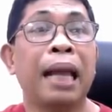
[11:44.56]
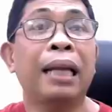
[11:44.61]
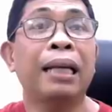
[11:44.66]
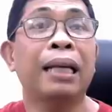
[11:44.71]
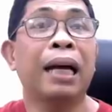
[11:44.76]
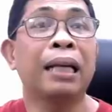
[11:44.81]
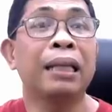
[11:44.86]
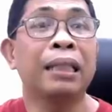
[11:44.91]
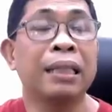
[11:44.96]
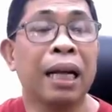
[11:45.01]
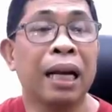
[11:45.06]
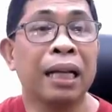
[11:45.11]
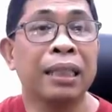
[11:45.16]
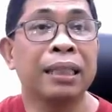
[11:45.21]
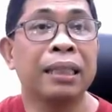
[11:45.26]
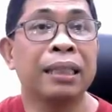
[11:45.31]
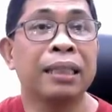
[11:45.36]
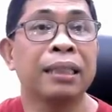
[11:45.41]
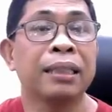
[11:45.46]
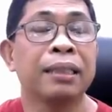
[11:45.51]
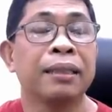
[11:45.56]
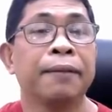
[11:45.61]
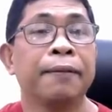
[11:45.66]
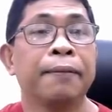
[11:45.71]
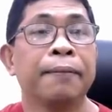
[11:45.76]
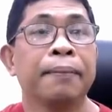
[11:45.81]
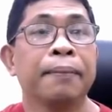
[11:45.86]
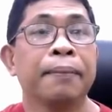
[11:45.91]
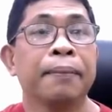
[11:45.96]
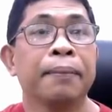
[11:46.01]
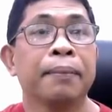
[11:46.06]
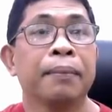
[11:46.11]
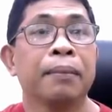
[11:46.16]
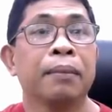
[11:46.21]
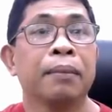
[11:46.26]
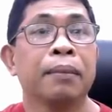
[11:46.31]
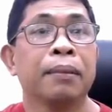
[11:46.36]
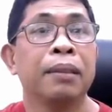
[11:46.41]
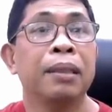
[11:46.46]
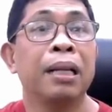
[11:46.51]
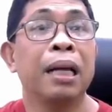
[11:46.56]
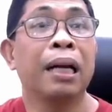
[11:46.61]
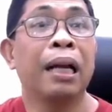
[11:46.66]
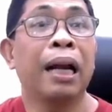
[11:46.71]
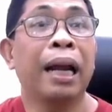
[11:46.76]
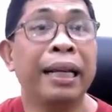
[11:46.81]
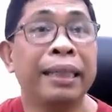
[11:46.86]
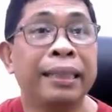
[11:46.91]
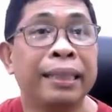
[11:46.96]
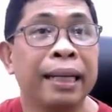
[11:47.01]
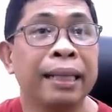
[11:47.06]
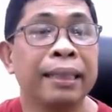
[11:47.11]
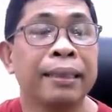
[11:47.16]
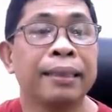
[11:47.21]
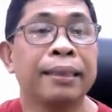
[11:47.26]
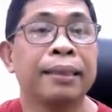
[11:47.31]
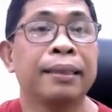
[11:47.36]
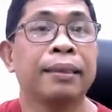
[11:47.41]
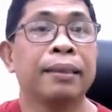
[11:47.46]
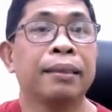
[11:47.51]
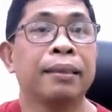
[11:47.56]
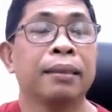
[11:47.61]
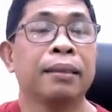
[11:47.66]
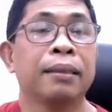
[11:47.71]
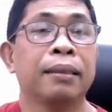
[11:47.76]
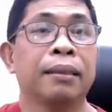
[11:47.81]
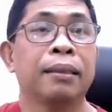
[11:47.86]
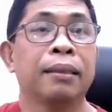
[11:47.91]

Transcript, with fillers: they are just their agents.